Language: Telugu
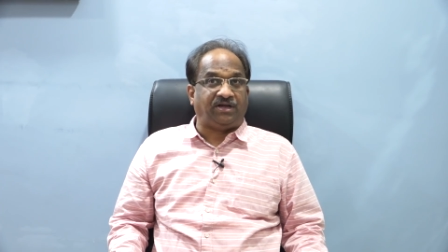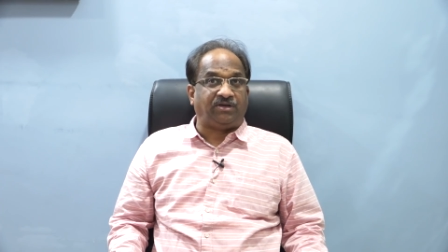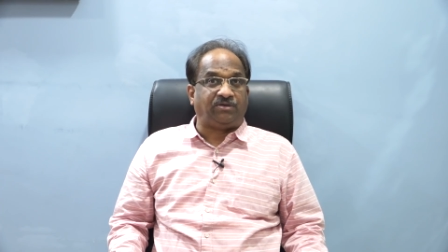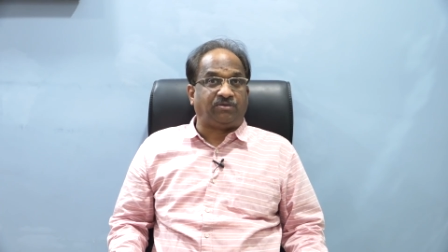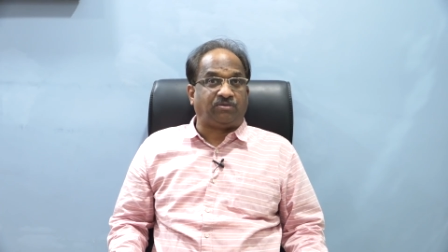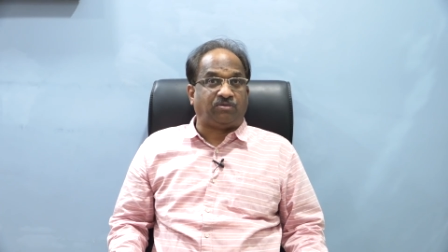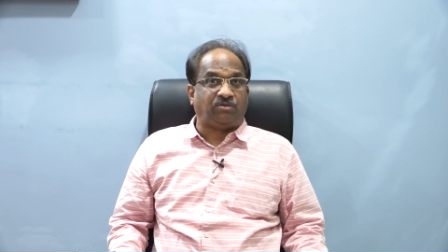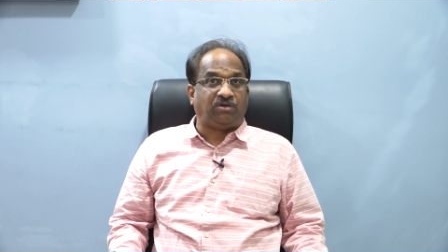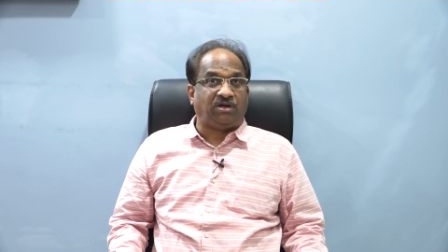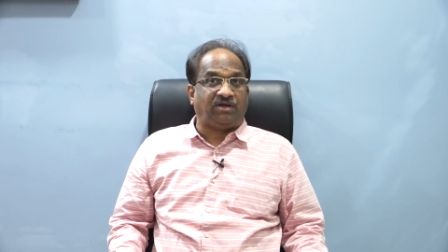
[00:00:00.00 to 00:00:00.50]

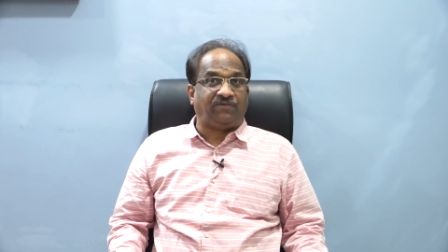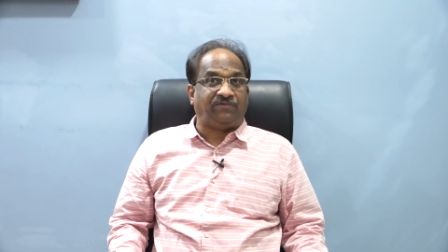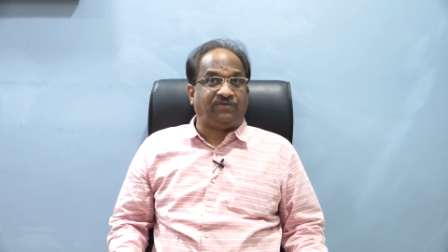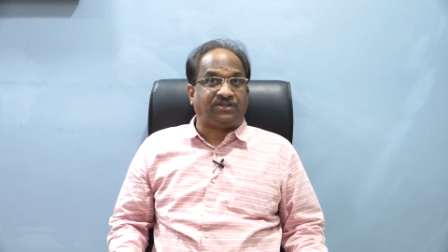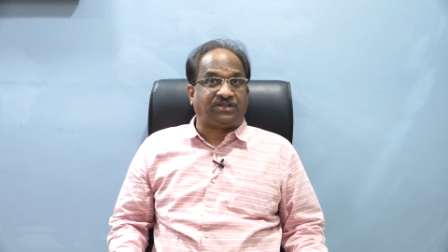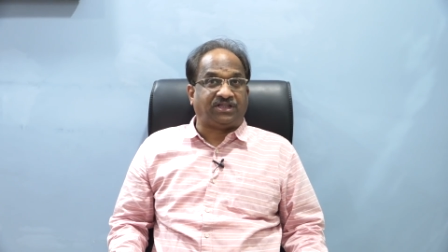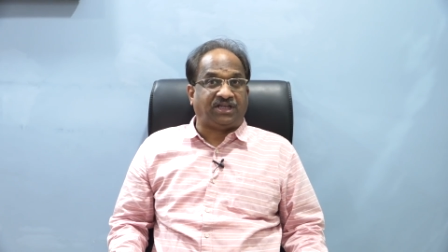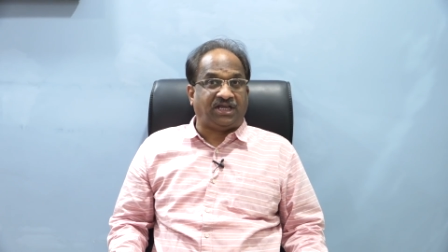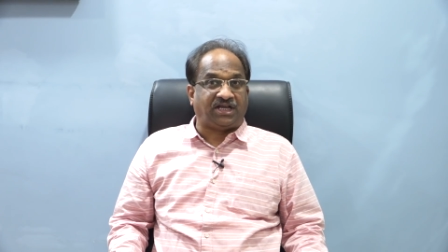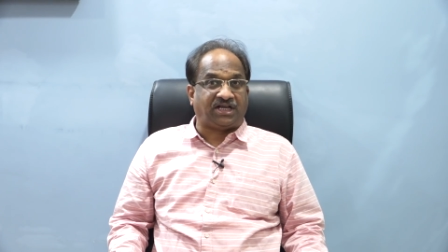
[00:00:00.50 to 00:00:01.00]
అనుకూల
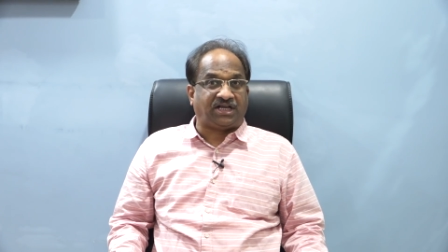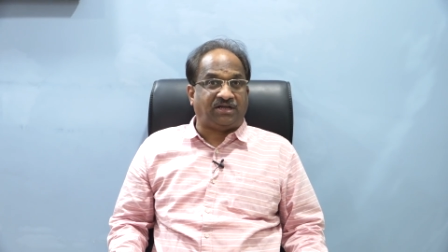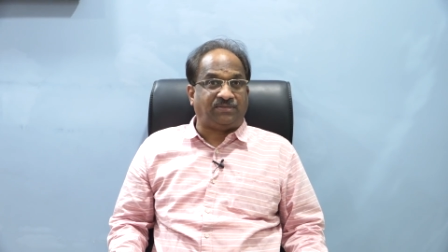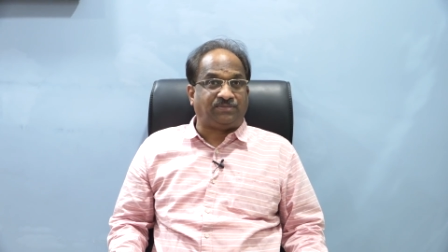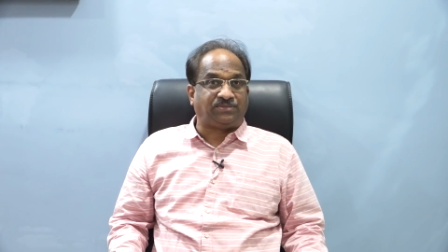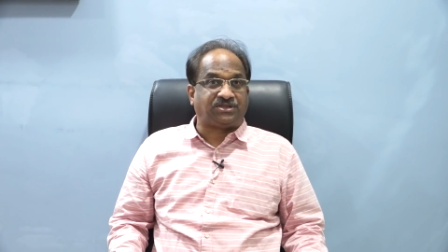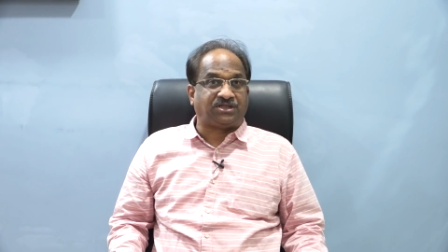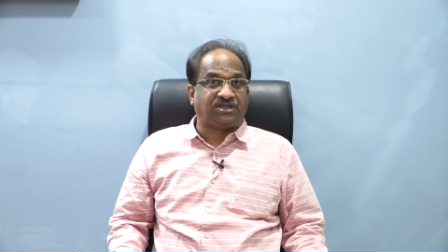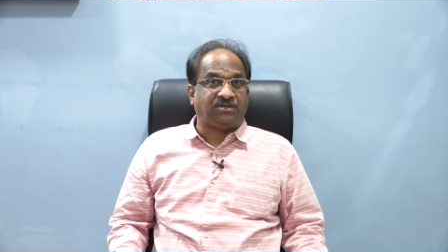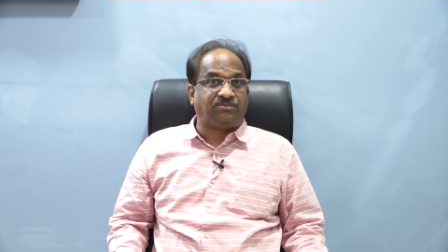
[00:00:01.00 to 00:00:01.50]
వ్యతిరేక
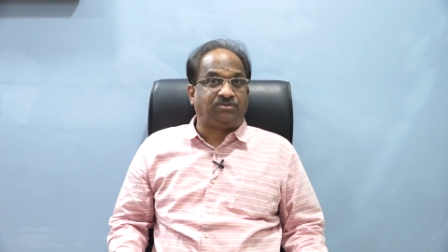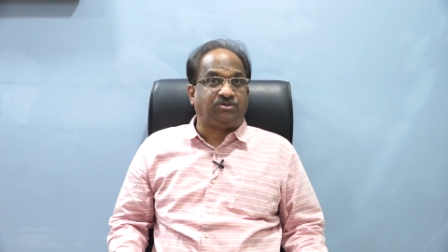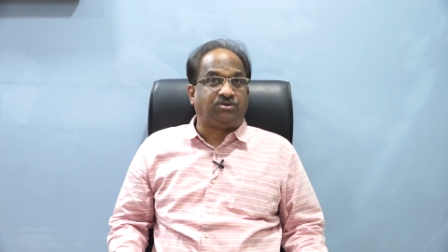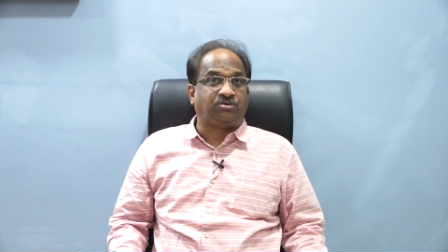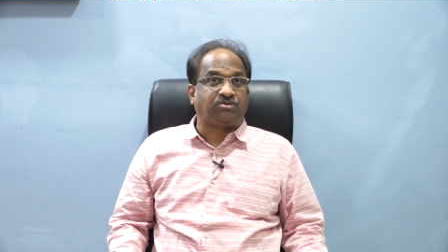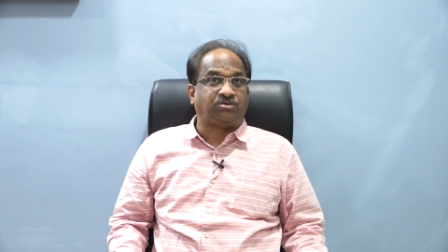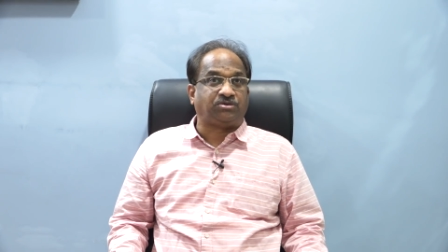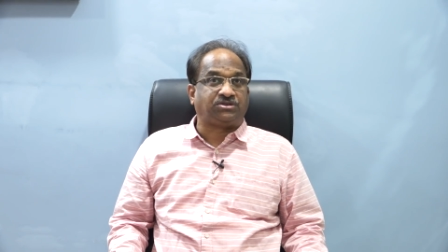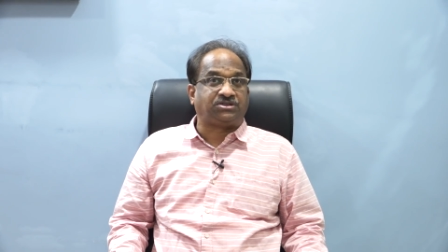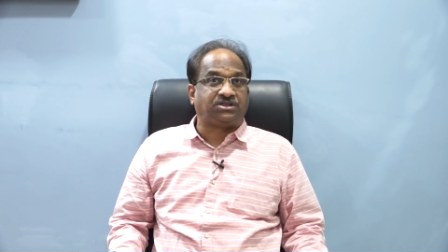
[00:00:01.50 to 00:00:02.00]
అంశాలు
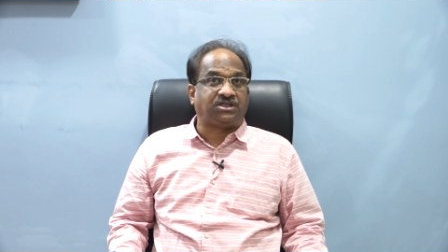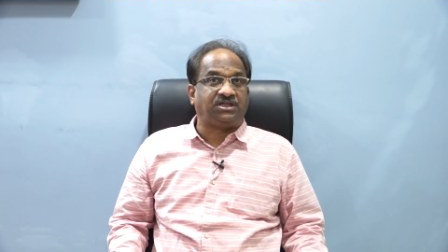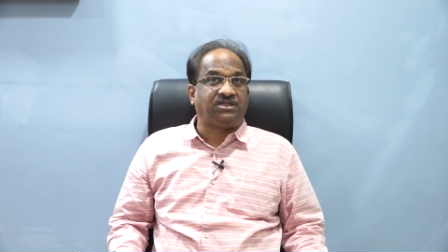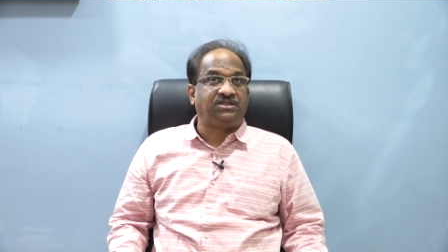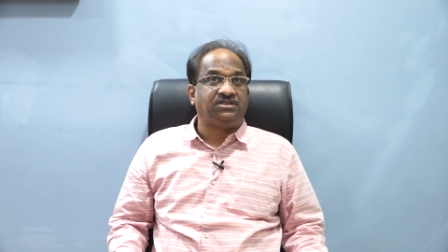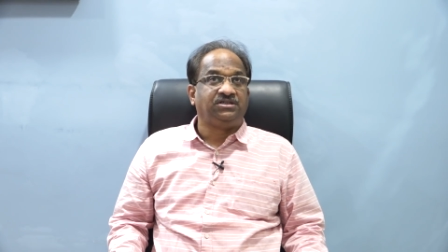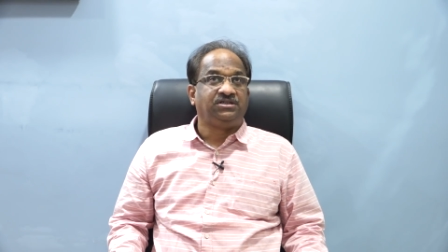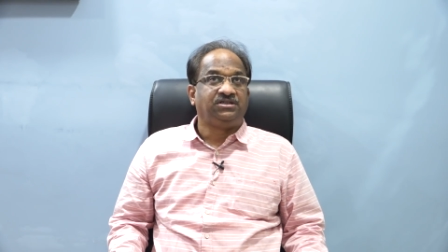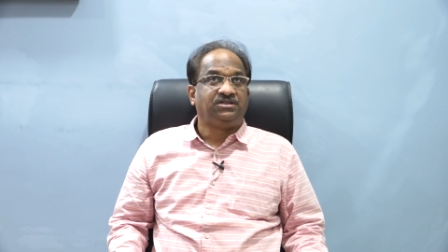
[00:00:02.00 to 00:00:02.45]
ముందుకొచ్చాయి